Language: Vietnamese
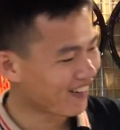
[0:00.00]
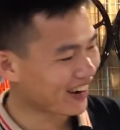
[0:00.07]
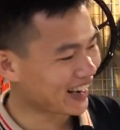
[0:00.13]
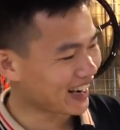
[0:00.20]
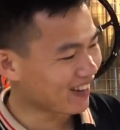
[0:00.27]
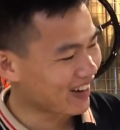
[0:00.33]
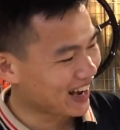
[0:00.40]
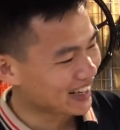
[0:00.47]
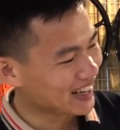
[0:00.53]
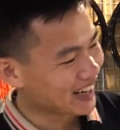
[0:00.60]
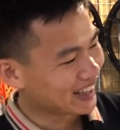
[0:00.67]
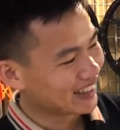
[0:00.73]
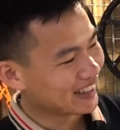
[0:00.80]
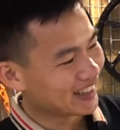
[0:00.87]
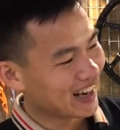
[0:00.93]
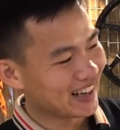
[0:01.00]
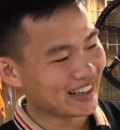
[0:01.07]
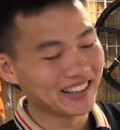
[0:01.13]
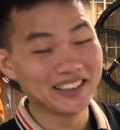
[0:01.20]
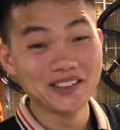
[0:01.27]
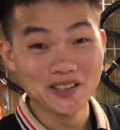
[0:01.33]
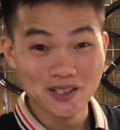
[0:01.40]
ok các bạn nhá thì
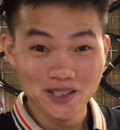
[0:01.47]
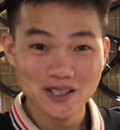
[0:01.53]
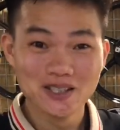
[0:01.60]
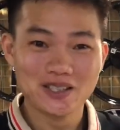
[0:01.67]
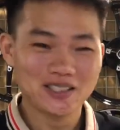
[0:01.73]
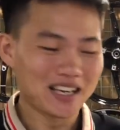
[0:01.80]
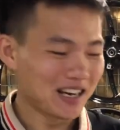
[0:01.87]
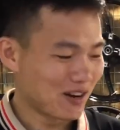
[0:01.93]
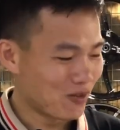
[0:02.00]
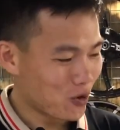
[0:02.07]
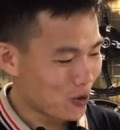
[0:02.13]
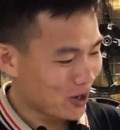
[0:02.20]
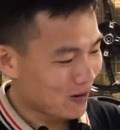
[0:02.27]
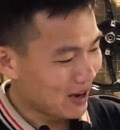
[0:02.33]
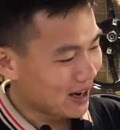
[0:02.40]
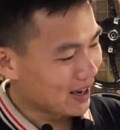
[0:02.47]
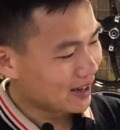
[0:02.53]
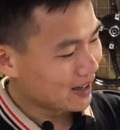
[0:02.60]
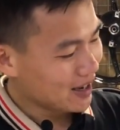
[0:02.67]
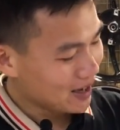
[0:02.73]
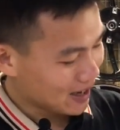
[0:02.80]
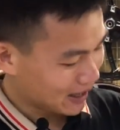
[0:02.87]
đây rất là vui các bạn ạ
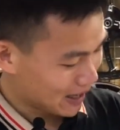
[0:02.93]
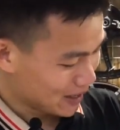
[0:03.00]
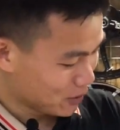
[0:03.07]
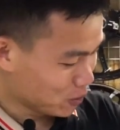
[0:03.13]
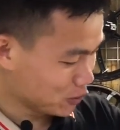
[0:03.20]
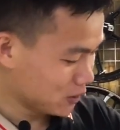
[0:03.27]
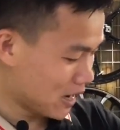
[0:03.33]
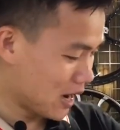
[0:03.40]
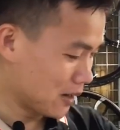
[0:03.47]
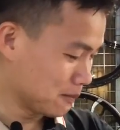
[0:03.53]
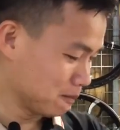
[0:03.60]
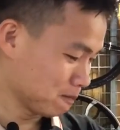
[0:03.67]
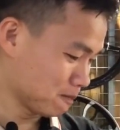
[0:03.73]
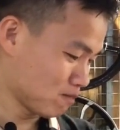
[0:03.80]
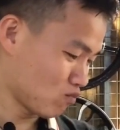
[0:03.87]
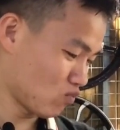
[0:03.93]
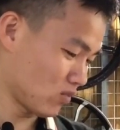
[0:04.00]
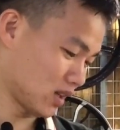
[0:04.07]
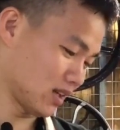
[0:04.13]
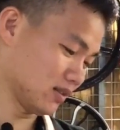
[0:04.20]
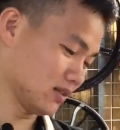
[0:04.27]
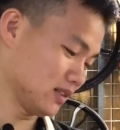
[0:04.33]
đây là cái nút um,
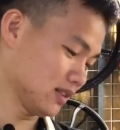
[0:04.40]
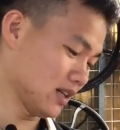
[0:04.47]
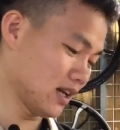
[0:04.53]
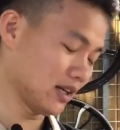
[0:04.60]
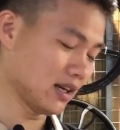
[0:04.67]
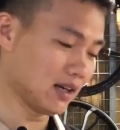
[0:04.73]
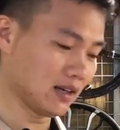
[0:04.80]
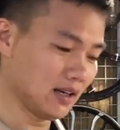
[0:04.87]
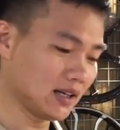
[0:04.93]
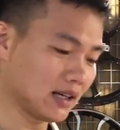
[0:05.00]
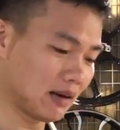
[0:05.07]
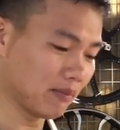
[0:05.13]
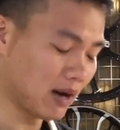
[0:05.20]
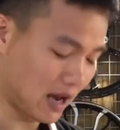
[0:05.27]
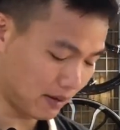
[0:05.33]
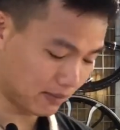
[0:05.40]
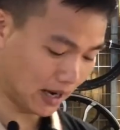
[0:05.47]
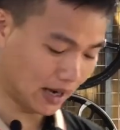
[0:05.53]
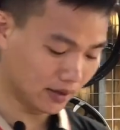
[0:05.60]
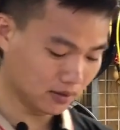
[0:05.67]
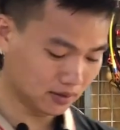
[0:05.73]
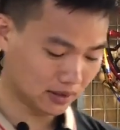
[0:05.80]
để để lĩnh ngắm lại một
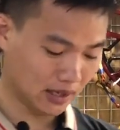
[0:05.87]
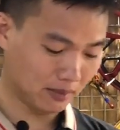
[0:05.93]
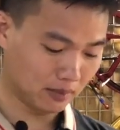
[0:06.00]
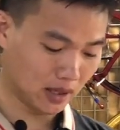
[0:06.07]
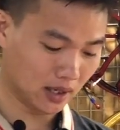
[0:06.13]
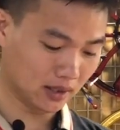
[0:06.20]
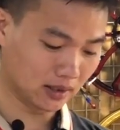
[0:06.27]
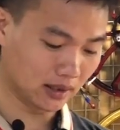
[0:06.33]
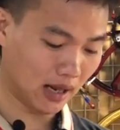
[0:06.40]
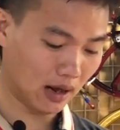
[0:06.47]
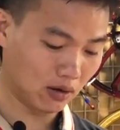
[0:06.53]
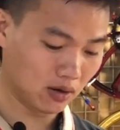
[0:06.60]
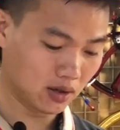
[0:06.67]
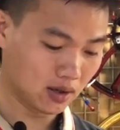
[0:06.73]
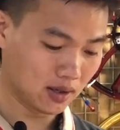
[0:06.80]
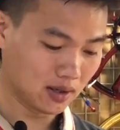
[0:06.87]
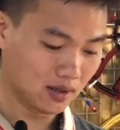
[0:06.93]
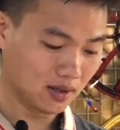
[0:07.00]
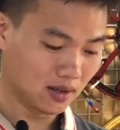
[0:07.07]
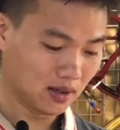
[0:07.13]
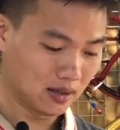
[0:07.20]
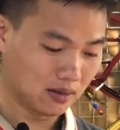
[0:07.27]
cái cho xem uh, thế nào
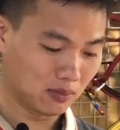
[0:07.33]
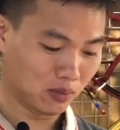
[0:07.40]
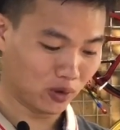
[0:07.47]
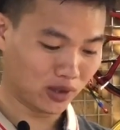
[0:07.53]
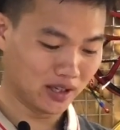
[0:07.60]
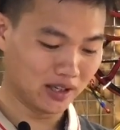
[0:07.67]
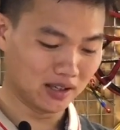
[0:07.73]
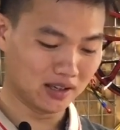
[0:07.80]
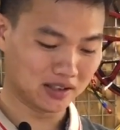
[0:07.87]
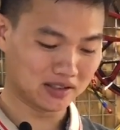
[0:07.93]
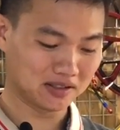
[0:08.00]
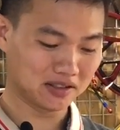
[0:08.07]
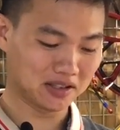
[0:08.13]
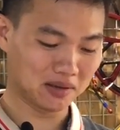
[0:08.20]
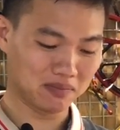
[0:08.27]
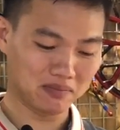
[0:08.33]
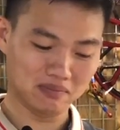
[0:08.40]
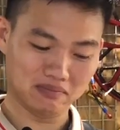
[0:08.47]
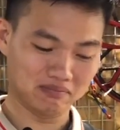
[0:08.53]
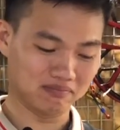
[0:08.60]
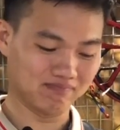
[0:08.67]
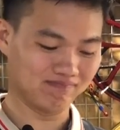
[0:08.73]
một nghìn lượt sắp
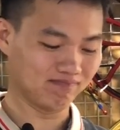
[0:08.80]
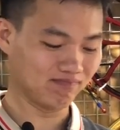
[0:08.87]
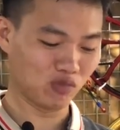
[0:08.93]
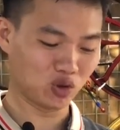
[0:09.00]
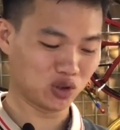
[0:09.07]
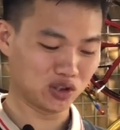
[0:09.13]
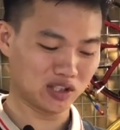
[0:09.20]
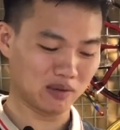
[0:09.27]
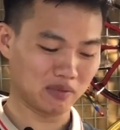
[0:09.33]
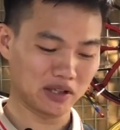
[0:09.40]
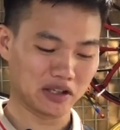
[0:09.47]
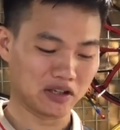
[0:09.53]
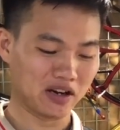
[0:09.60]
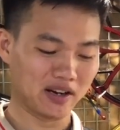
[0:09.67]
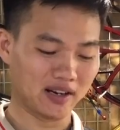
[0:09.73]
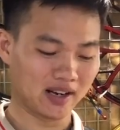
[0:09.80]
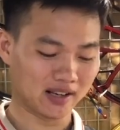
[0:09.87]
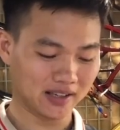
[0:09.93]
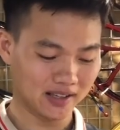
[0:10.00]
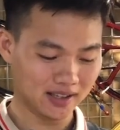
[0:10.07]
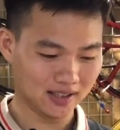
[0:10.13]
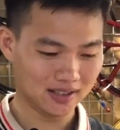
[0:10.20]
một trăm nghìn người đăng
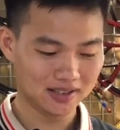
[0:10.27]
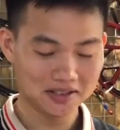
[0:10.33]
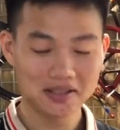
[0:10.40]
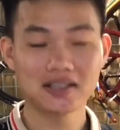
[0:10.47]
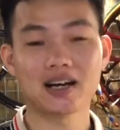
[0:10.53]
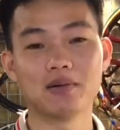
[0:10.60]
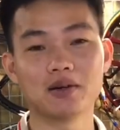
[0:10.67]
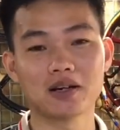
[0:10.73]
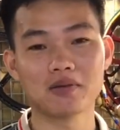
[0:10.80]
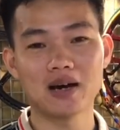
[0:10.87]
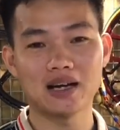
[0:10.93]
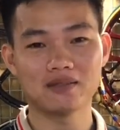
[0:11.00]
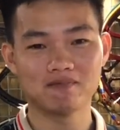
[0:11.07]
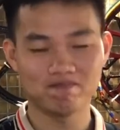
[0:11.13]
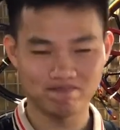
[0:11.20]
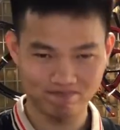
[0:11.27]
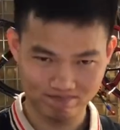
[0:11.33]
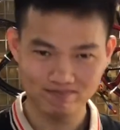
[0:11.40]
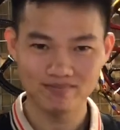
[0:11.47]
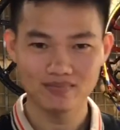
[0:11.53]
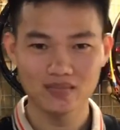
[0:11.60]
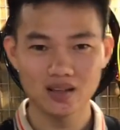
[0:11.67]
ký cảm ơn các bạn
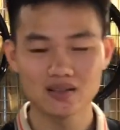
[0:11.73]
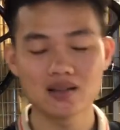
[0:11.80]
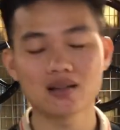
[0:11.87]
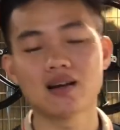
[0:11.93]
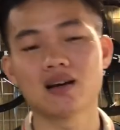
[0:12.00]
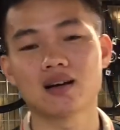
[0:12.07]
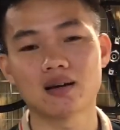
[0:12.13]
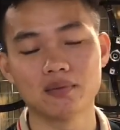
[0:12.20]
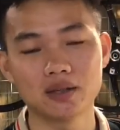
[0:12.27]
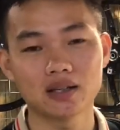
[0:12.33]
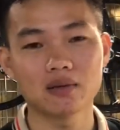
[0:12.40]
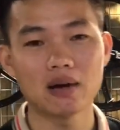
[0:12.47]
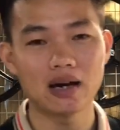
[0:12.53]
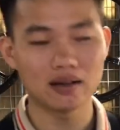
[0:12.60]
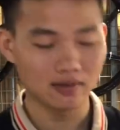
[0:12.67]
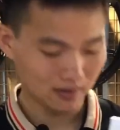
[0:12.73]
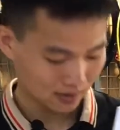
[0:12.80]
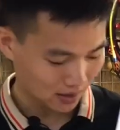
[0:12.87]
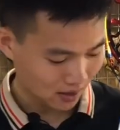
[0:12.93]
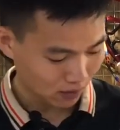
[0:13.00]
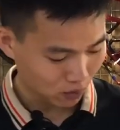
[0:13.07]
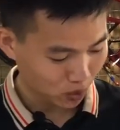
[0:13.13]
rất là cảm ơn các bạn
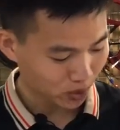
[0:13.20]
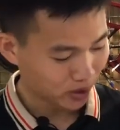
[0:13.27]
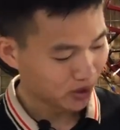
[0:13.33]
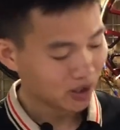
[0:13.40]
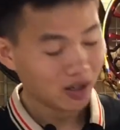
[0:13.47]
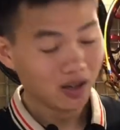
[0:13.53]
rất là vui